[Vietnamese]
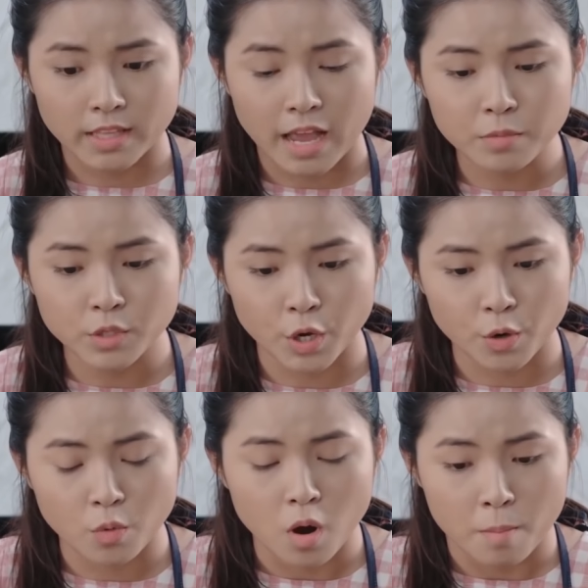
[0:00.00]
18
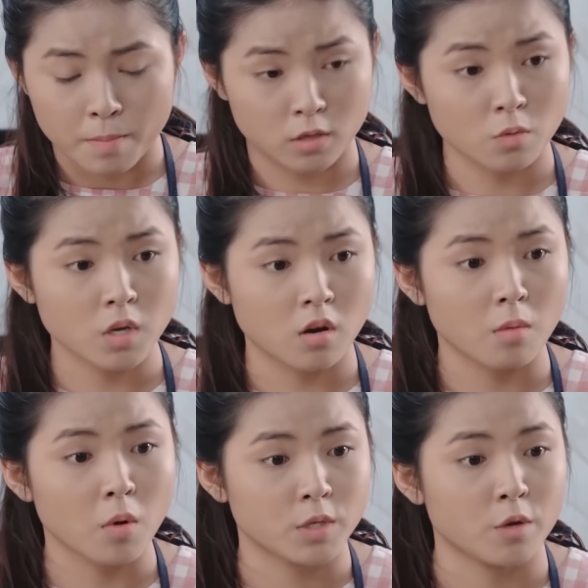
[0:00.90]
triệu mà chú trừ
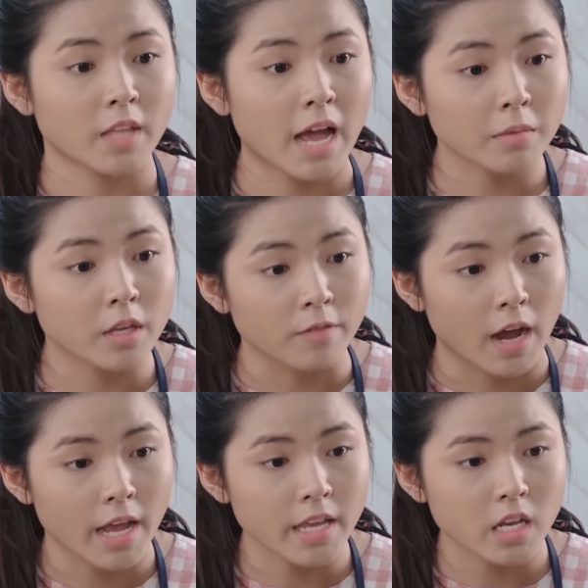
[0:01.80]
có 1 triệu 8 thì
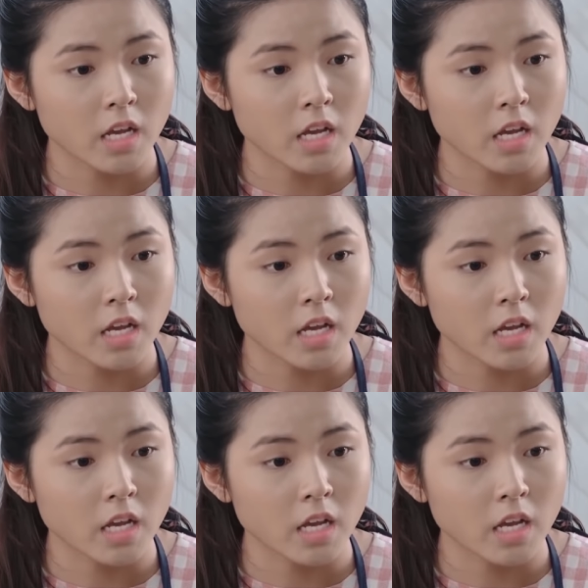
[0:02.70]
phải